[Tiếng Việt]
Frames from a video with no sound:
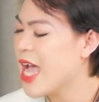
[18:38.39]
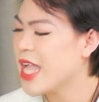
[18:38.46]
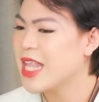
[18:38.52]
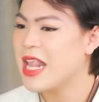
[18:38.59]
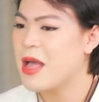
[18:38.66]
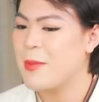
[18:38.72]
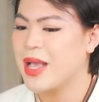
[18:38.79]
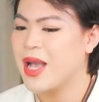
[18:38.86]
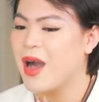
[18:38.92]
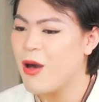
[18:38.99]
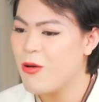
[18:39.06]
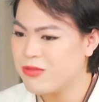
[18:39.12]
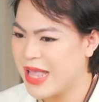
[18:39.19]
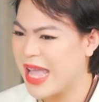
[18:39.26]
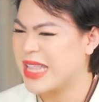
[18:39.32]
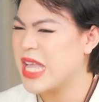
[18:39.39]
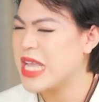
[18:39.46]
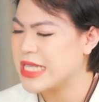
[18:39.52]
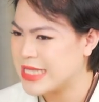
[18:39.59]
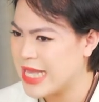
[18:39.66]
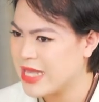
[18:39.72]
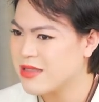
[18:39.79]
tức là mình không thể
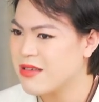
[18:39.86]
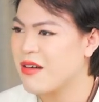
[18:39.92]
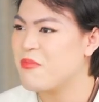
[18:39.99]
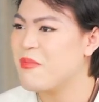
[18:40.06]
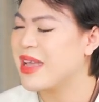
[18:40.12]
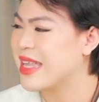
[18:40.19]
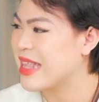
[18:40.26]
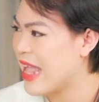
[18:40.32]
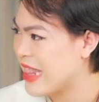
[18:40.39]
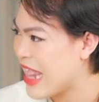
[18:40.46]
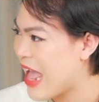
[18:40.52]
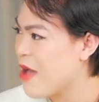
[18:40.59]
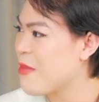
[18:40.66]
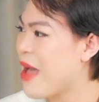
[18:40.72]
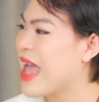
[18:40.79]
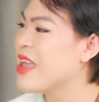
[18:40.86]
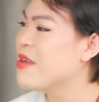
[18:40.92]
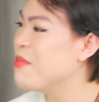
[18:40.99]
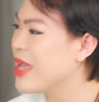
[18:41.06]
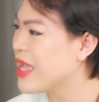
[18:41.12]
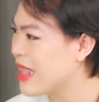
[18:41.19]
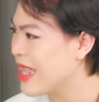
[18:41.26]
định danh được mình là nam hay
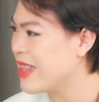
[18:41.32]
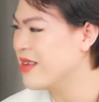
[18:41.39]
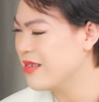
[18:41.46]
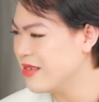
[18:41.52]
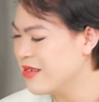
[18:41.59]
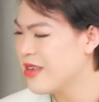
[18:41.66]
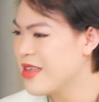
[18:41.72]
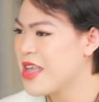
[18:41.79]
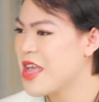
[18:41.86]
mình là nữ